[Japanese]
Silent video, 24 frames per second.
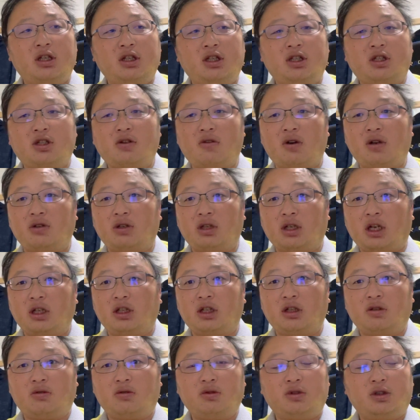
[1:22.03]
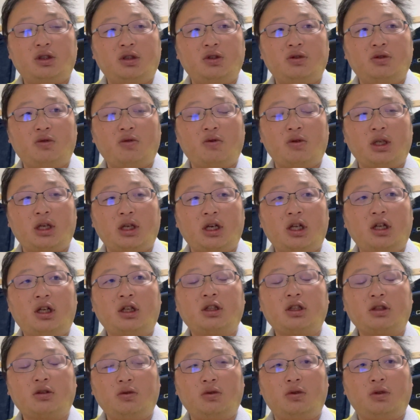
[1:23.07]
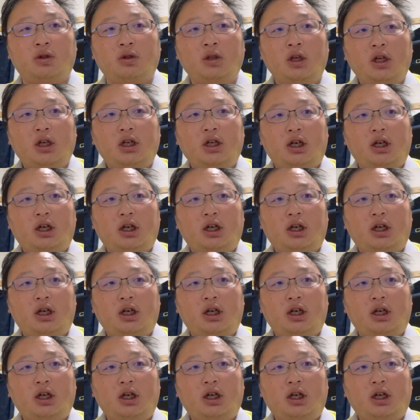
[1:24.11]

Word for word: n i s 枠で買っていくっていうようなやり方と、